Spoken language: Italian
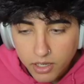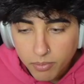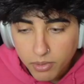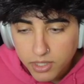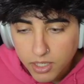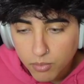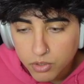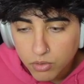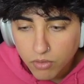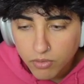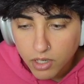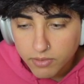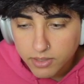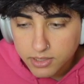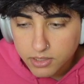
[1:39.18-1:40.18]
Riprendiamo di nuovo
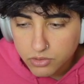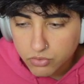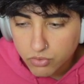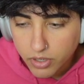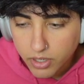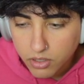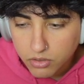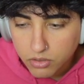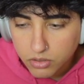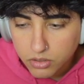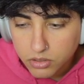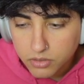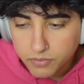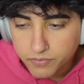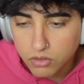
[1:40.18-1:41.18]
il Lavander
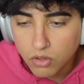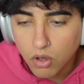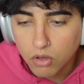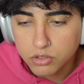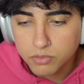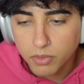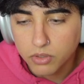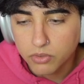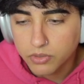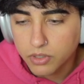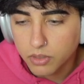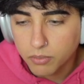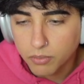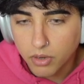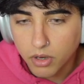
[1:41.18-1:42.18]
Dragon. No, sbaglio
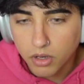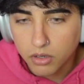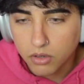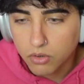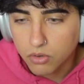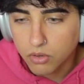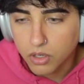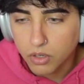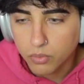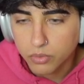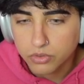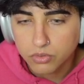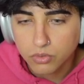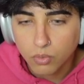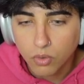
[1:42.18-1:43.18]
sempre, ecco, è
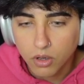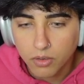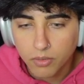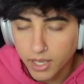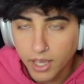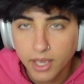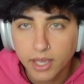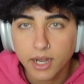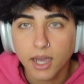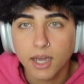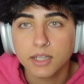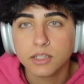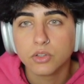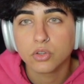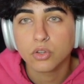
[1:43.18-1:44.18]
questo qua, che è
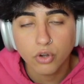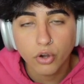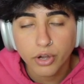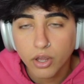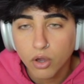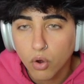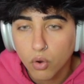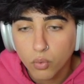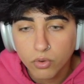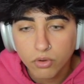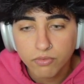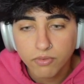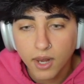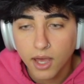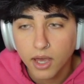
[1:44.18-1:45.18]
Ride. Non ne ho
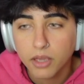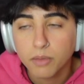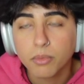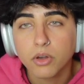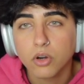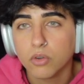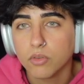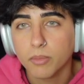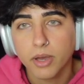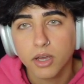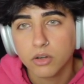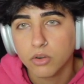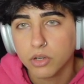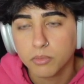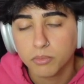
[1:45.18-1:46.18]
uno Fly, però
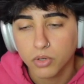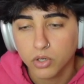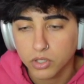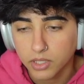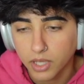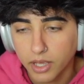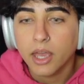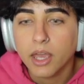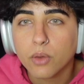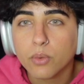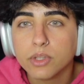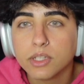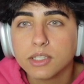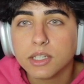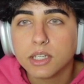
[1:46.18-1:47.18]
vabbè, non importa. E
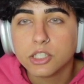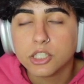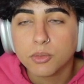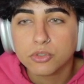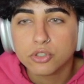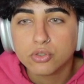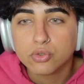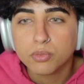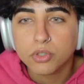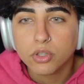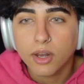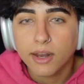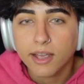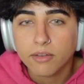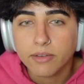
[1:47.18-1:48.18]
quindi dirigiamoci
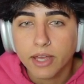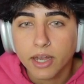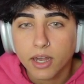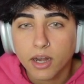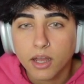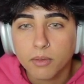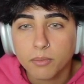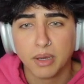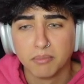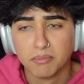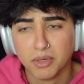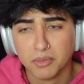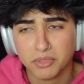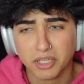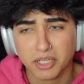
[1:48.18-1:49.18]
subito alla caverna.
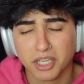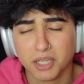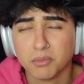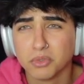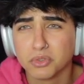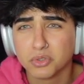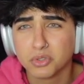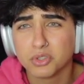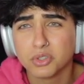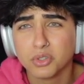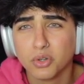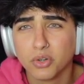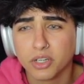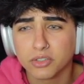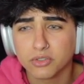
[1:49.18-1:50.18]
Mamma mia, che
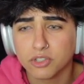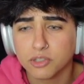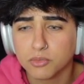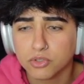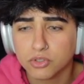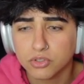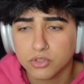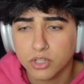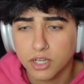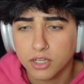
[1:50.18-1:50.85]
emozione, sono emozionato.